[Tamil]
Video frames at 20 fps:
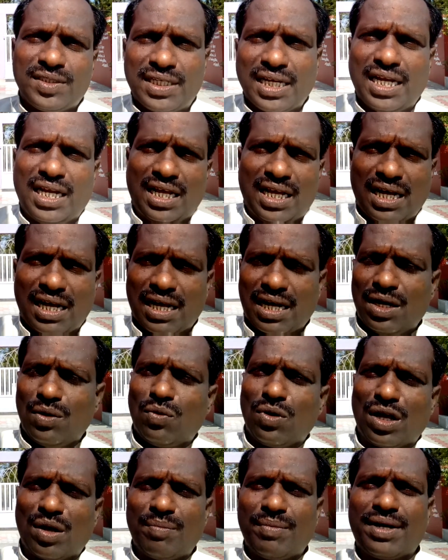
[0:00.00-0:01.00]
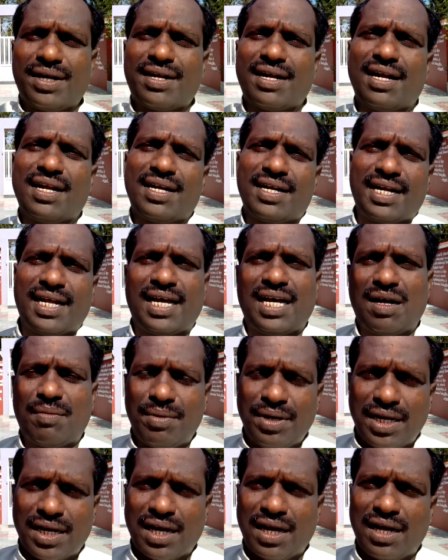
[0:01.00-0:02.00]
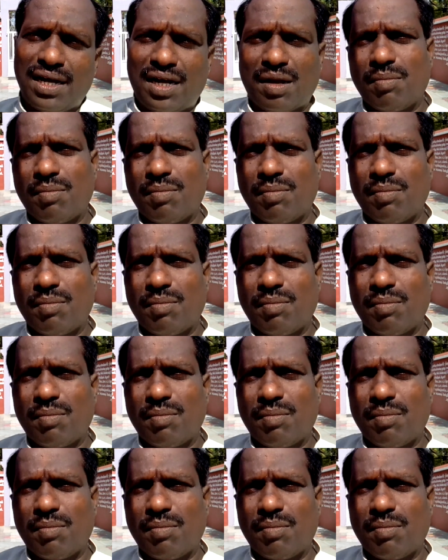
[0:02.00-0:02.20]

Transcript: சரி அருள் உலகம் என்றால் என்ன அப்படின்னா